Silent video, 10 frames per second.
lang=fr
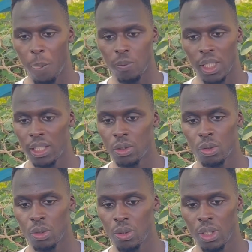Voilà, ils,
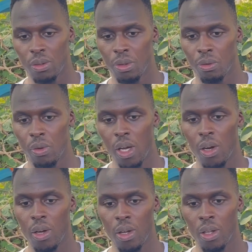ont, ils vont
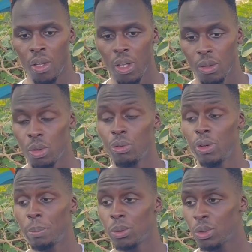vouloir deux
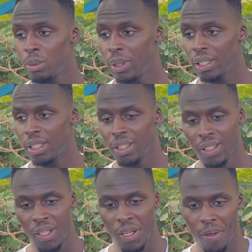fois plus nous battre,
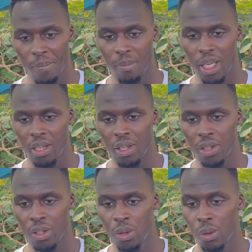mais
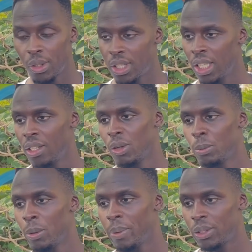on le sait, on
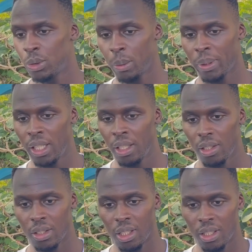peut pas être surpris.
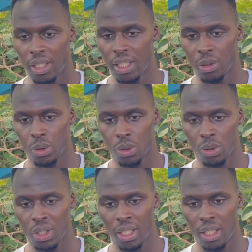Ça, c'est quelque
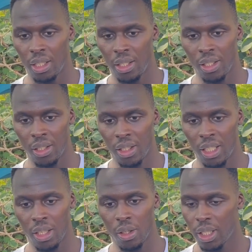chose qui,
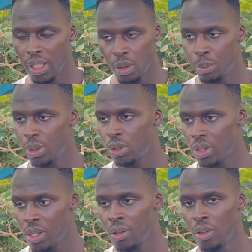est ancré depuis
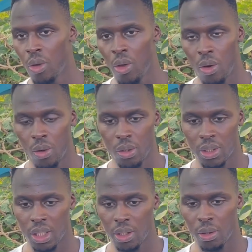deux ans. On le
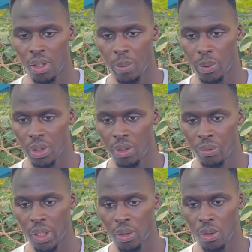sait que la prochaine
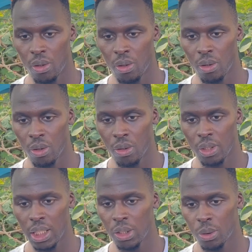fois
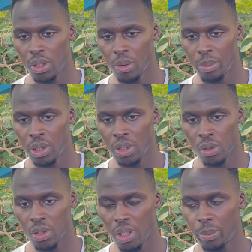qu'on allait jouer une
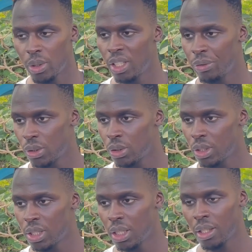compétition ce serait pour défendre ce
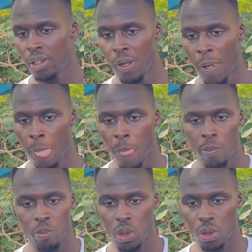titre.
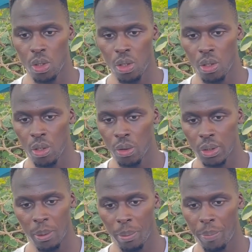Donc, euh, on
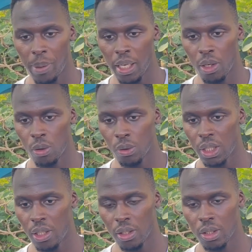s'est préparé en
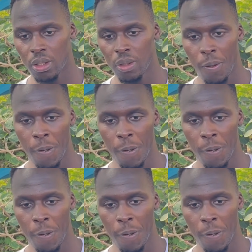conséquence.